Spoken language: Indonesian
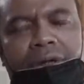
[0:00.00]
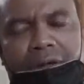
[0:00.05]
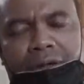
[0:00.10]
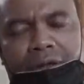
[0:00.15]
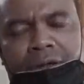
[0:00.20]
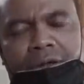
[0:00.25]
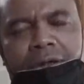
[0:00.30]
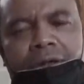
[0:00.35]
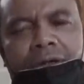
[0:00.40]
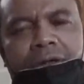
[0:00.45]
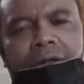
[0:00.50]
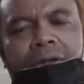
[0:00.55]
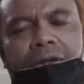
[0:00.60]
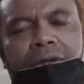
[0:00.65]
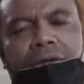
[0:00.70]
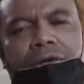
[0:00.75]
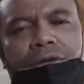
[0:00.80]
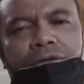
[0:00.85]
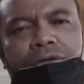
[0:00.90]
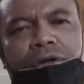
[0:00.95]
ah,
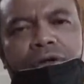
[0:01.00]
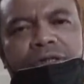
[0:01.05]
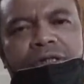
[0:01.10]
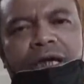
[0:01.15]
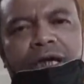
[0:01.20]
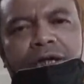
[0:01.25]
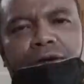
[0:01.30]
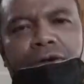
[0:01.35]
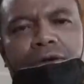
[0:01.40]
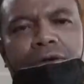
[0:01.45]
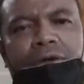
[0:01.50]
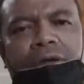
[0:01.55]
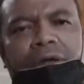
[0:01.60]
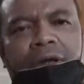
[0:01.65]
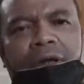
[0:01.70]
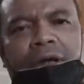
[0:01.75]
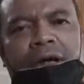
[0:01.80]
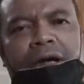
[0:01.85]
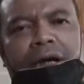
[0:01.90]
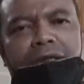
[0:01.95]
doktor sailo
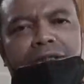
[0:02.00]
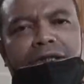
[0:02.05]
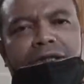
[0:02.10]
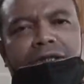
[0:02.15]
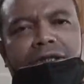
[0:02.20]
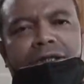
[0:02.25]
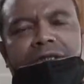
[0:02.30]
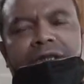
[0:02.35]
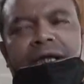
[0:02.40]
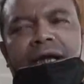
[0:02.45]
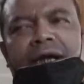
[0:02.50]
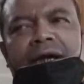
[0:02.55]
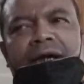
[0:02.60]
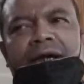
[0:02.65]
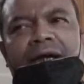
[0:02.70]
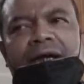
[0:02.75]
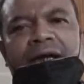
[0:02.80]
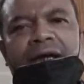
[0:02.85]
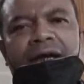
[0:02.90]
hajing shisha